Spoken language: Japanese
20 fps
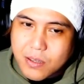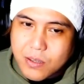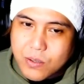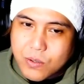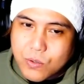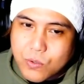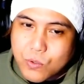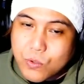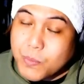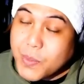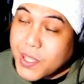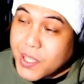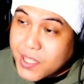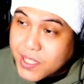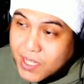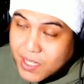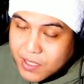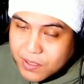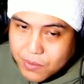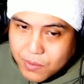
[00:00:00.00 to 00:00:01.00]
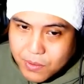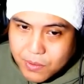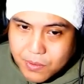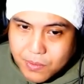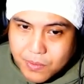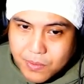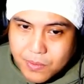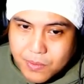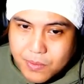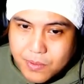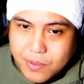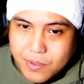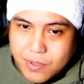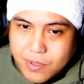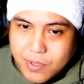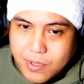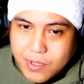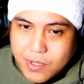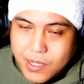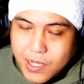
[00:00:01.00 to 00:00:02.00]
梅田さんという
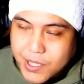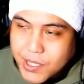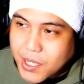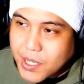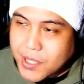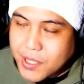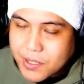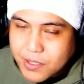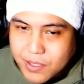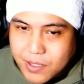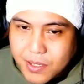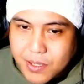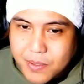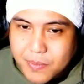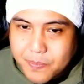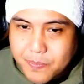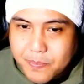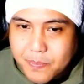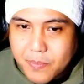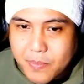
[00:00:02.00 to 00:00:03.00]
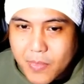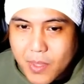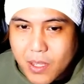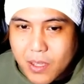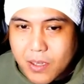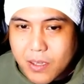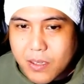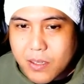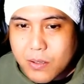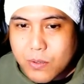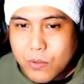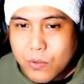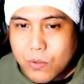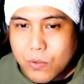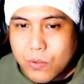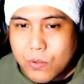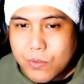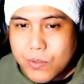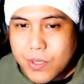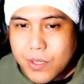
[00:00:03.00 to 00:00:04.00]
方がですね、
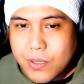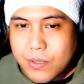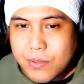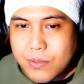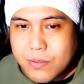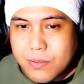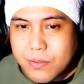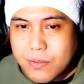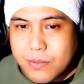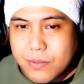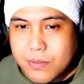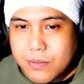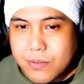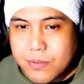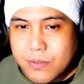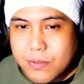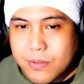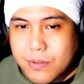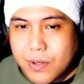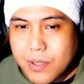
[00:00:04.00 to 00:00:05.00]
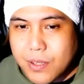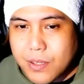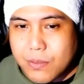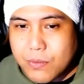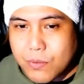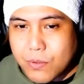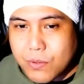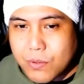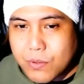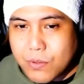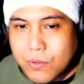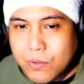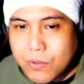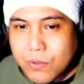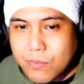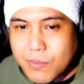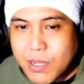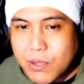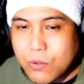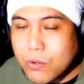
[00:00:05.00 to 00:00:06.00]
高年齢の、
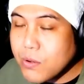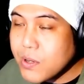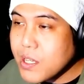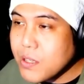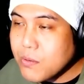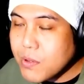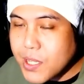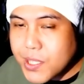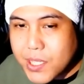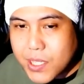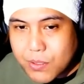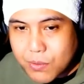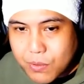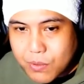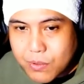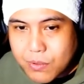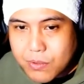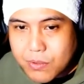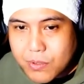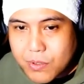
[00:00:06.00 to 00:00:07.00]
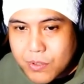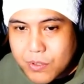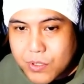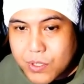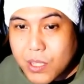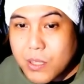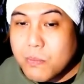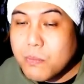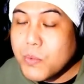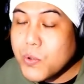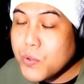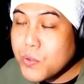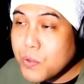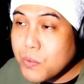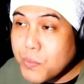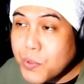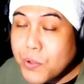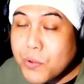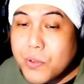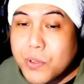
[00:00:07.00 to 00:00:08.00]
まあ、高齢の方の専門の
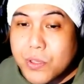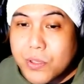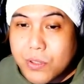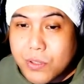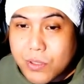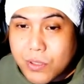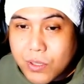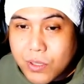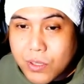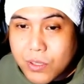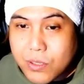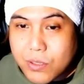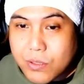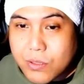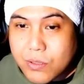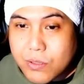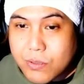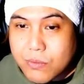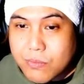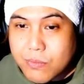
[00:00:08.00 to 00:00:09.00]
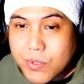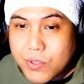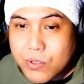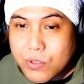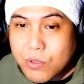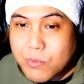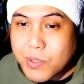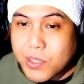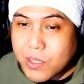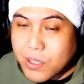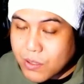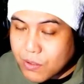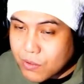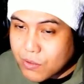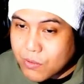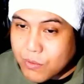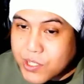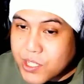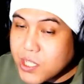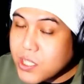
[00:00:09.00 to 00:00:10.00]
病院に、まあ、勤めている
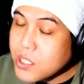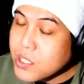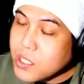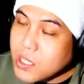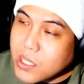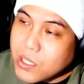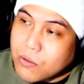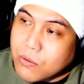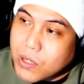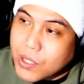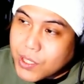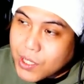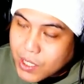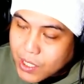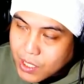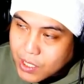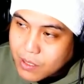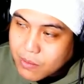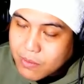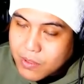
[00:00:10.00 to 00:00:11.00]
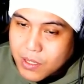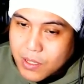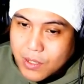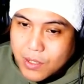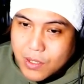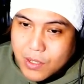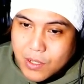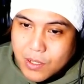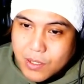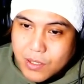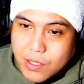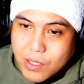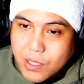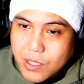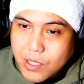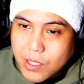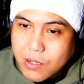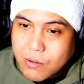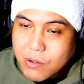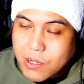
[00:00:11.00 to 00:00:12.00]
こう親戚の方から聞い
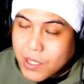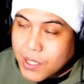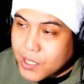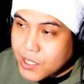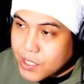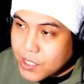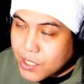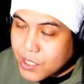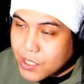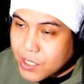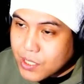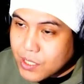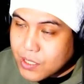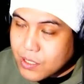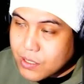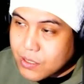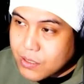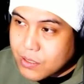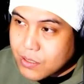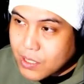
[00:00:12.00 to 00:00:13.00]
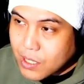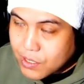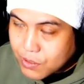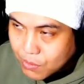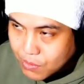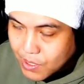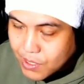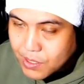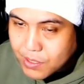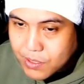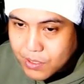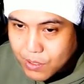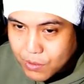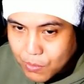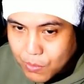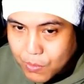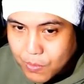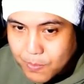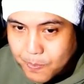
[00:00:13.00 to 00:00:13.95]
たお話だそうなんですけど、